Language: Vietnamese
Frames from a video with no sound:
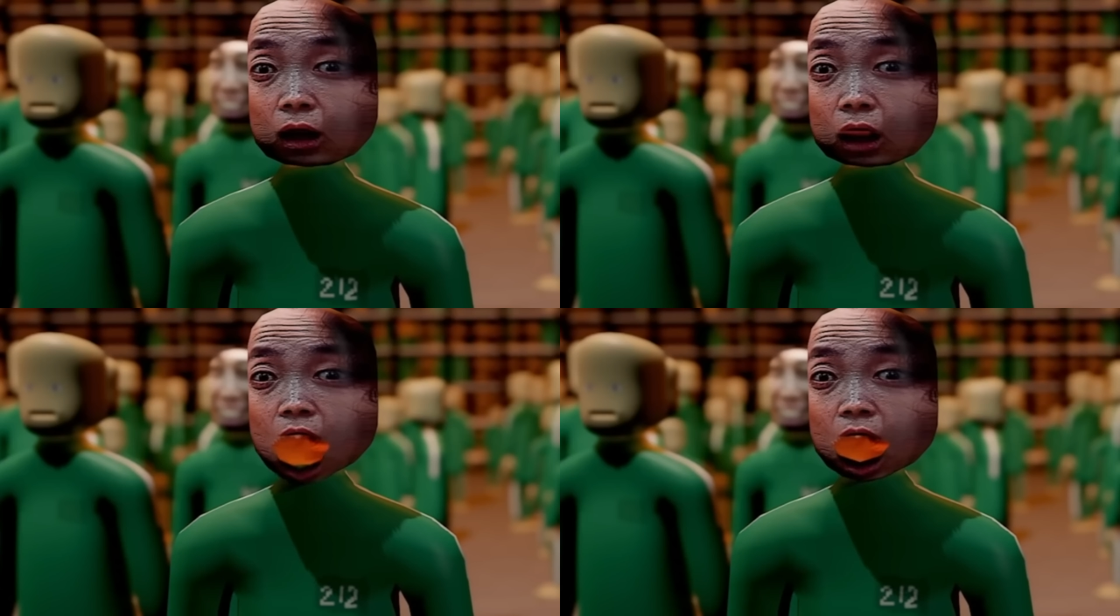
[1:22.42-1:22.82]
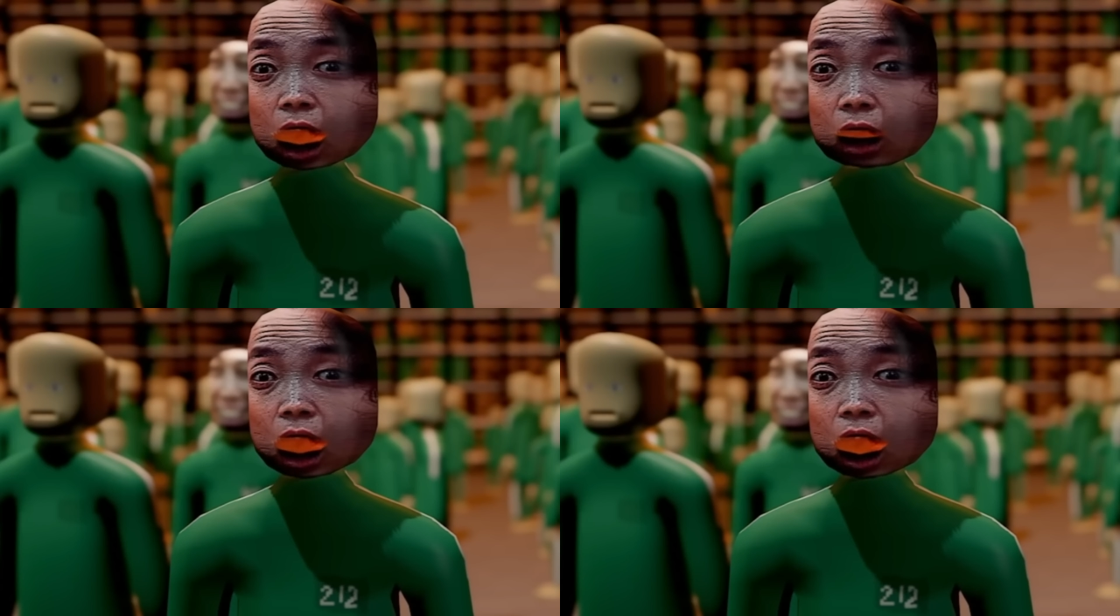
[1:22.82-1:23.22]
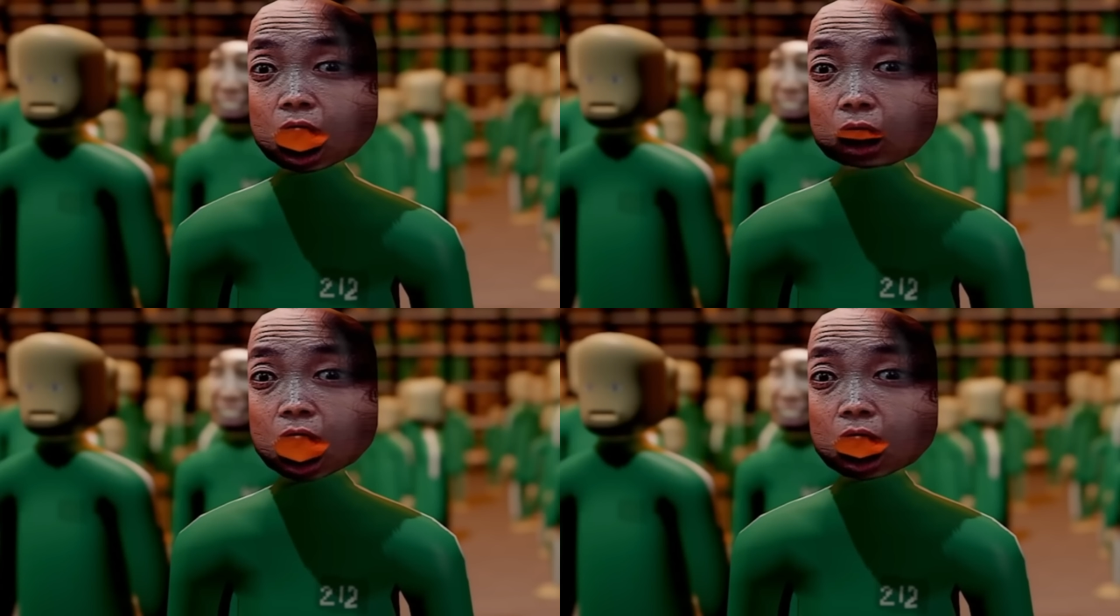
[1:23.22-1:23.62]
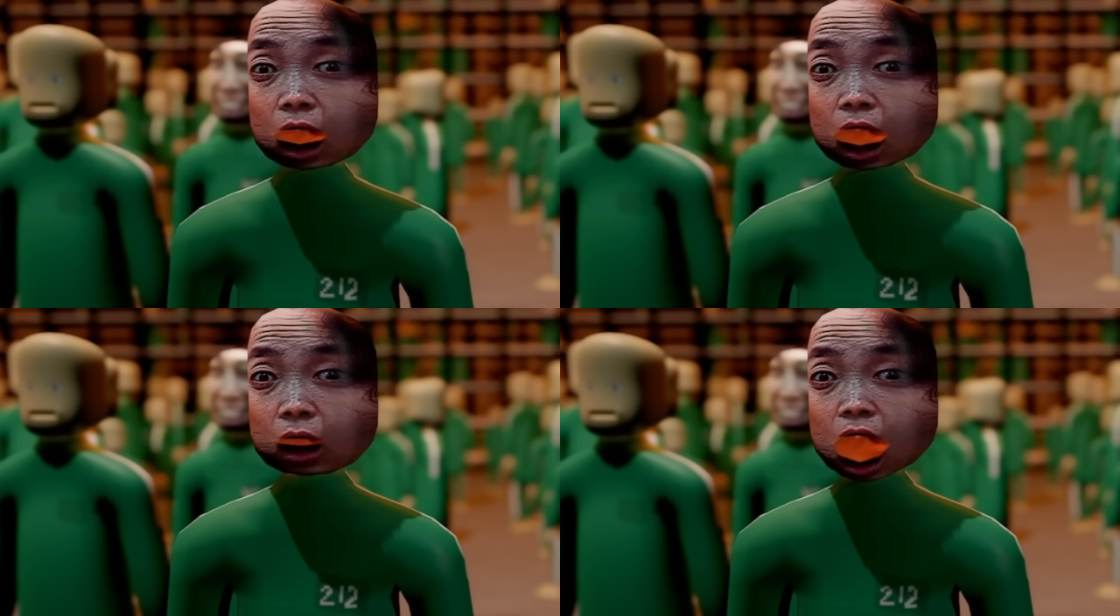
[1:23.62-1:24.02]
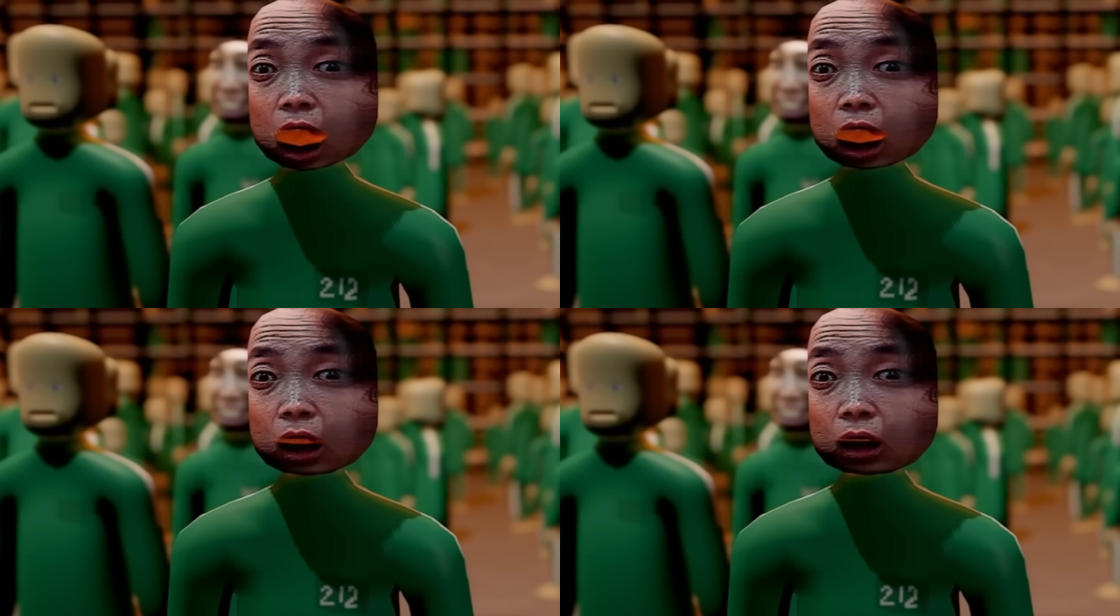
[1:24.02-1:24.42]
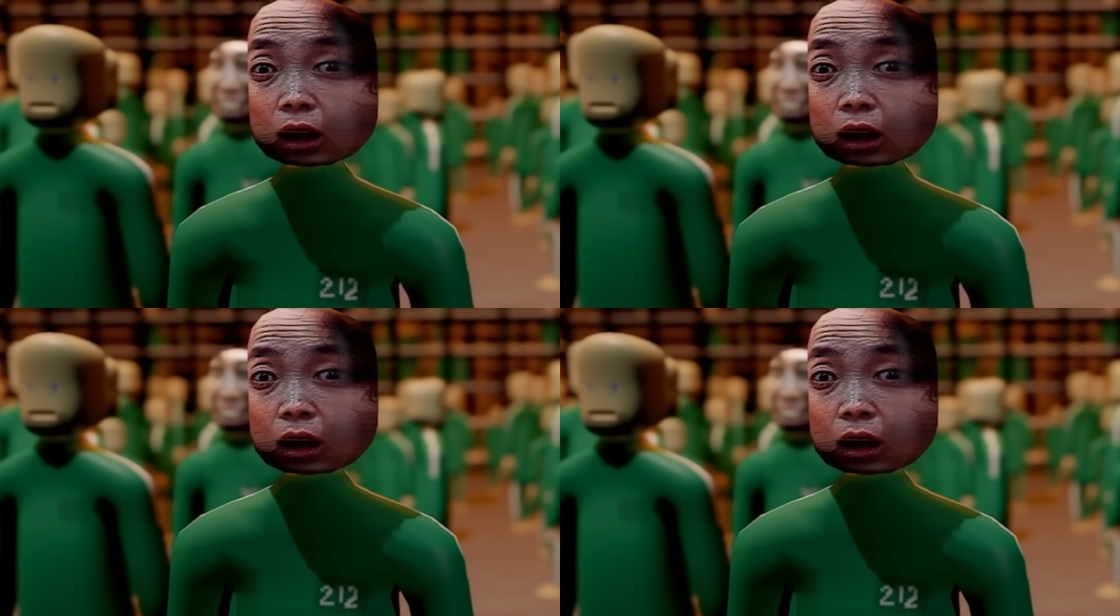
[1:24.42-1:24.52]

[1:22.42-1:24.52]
We don't care, we still want to live.